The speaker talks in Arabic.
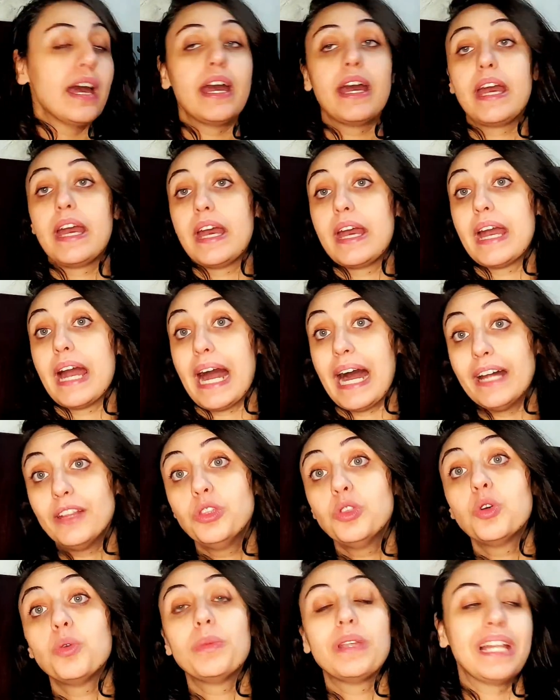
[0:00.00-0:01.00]
آه
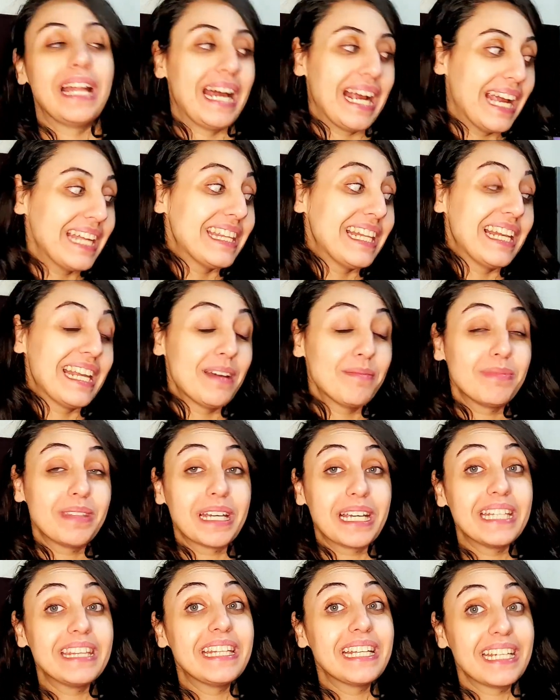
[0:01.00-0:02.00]
عنه من الحاجات الجامده
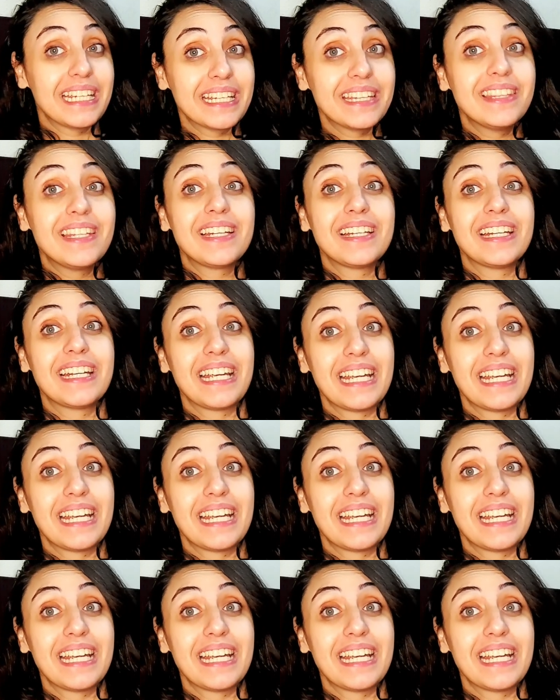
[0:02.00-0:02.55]
جدا جدا